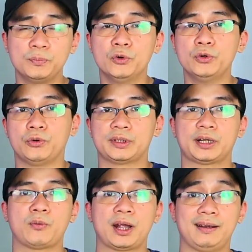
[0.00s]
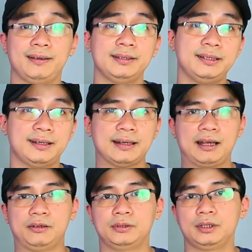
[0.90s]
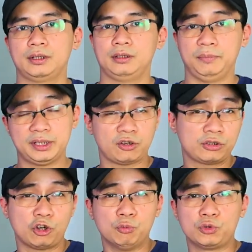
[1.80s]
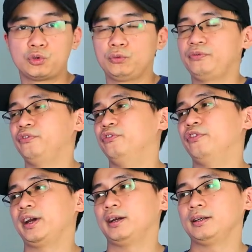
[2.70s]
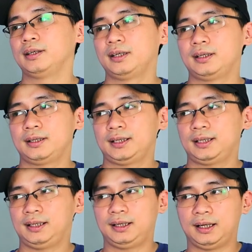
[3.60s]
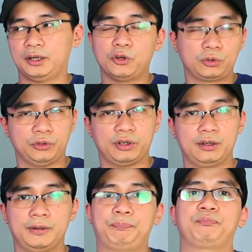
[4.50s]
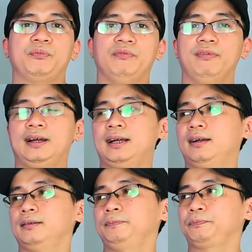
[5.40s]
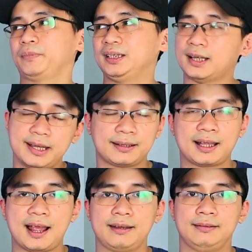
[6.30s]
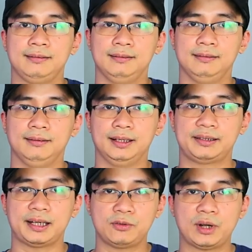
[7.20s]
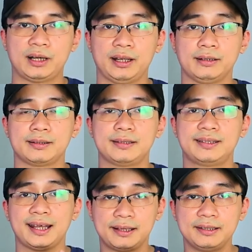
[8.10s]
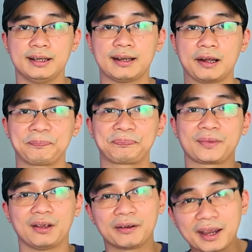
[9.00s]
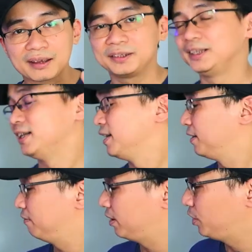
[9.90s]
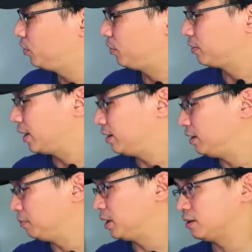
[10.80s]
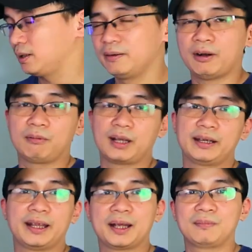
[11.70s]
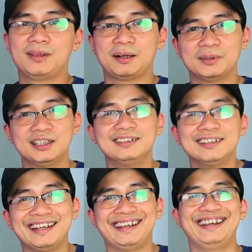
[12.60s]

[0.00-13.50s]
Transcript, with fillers: phối mùi của chai nước hoa này là như thế nào mình sẽ nói sâu một chút về cái nốt của nó và đánh giá hiện tại là chai nước hoa này sẽ là như thế nào ok và nếu như có thể thì mình rất hy vọng các anh em làm ơn